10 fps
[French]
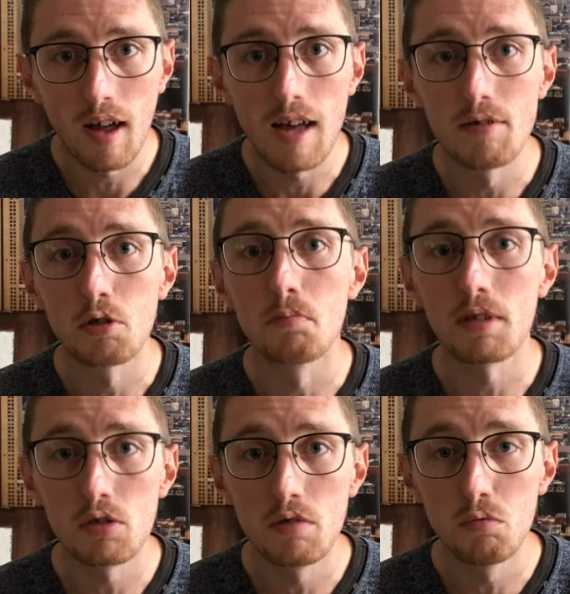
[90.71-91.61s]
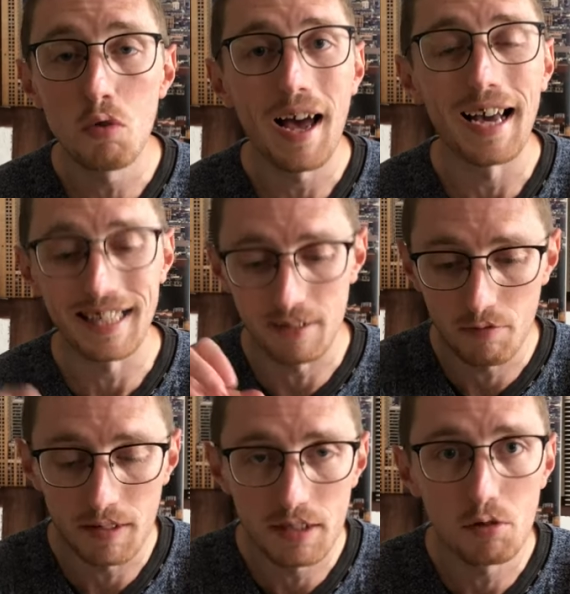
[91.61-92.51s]
avec une prise de vue à
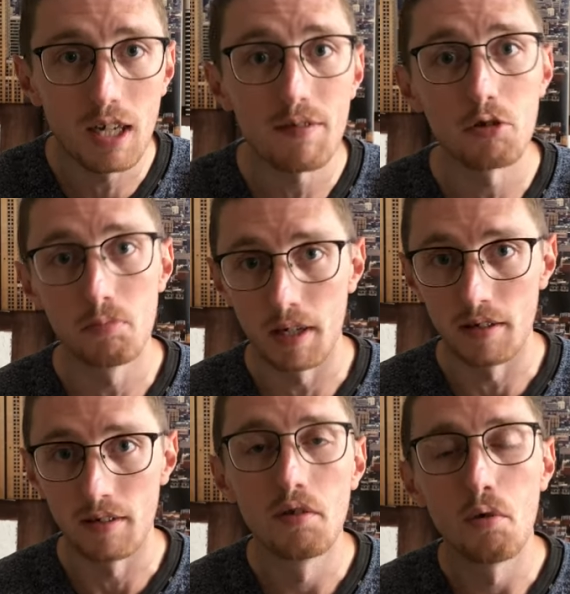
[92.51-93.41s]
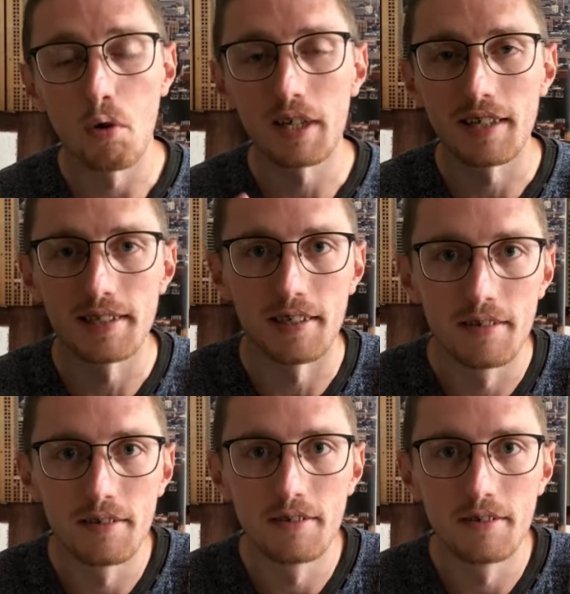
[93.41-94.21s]
90 degrés vers le bas. On regarde ça.